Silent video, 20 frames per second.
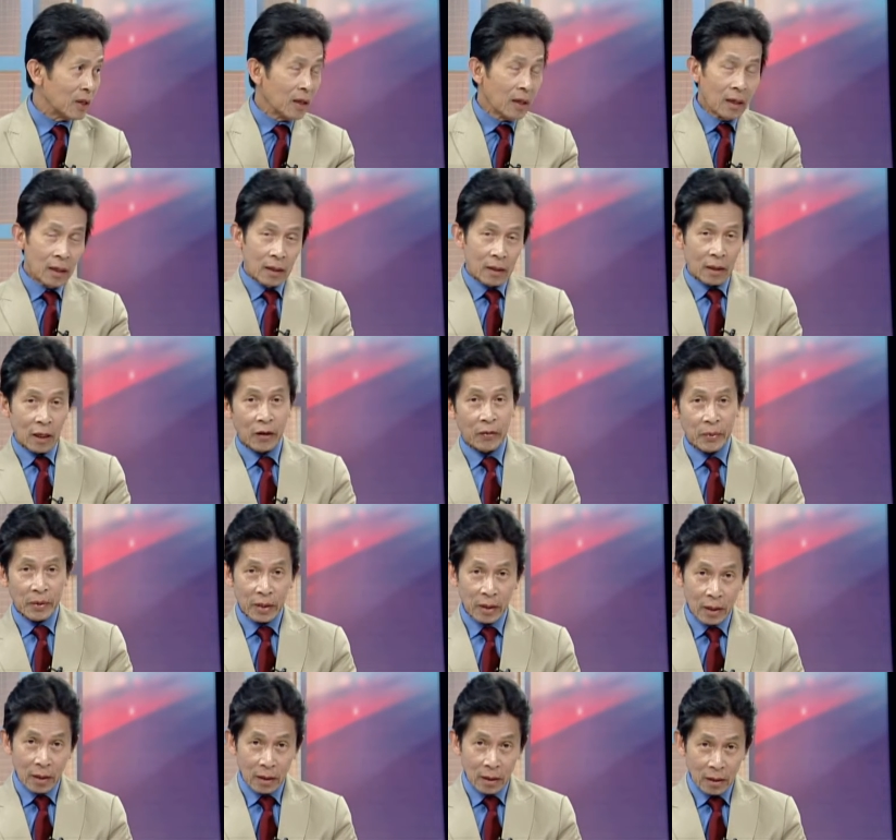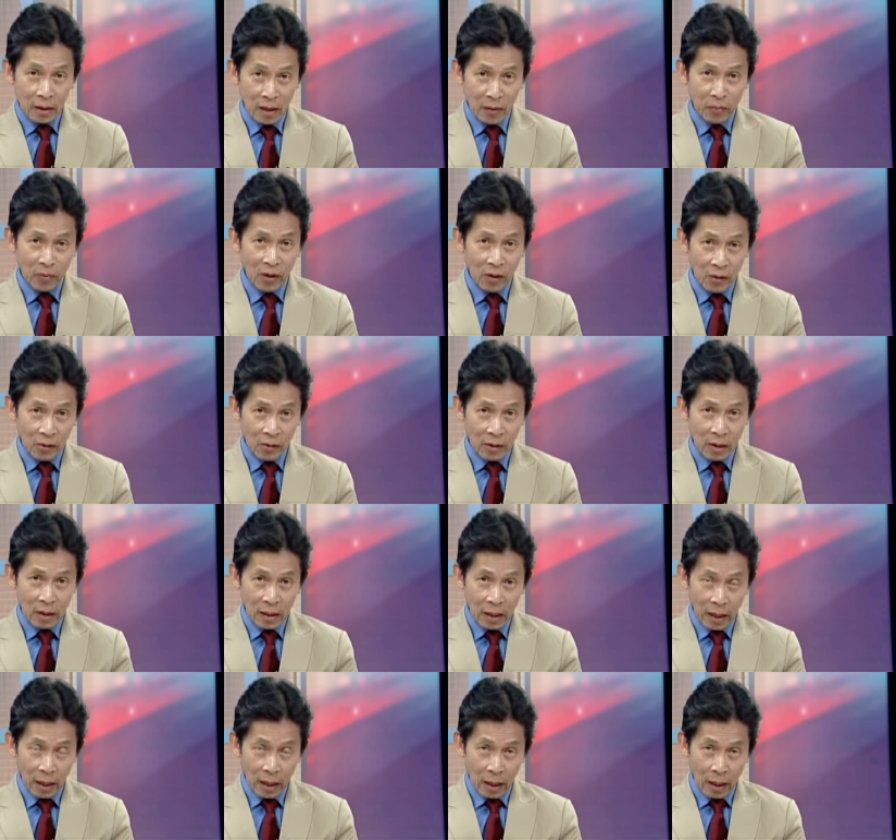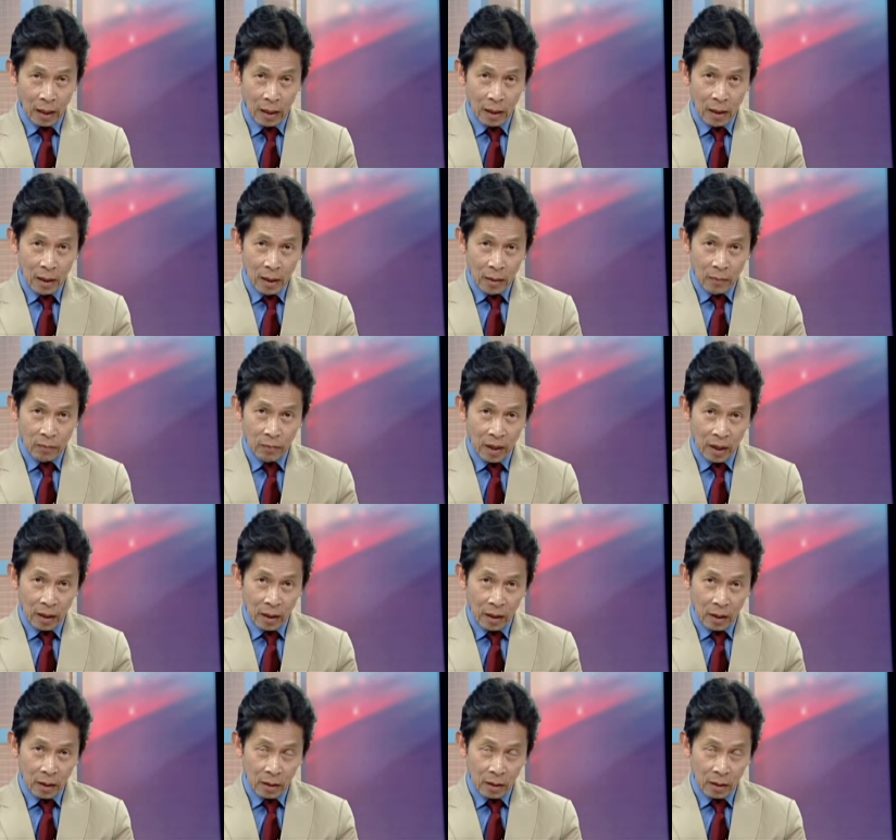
Ừ. Thế bây giờ cái châm ngôn là mình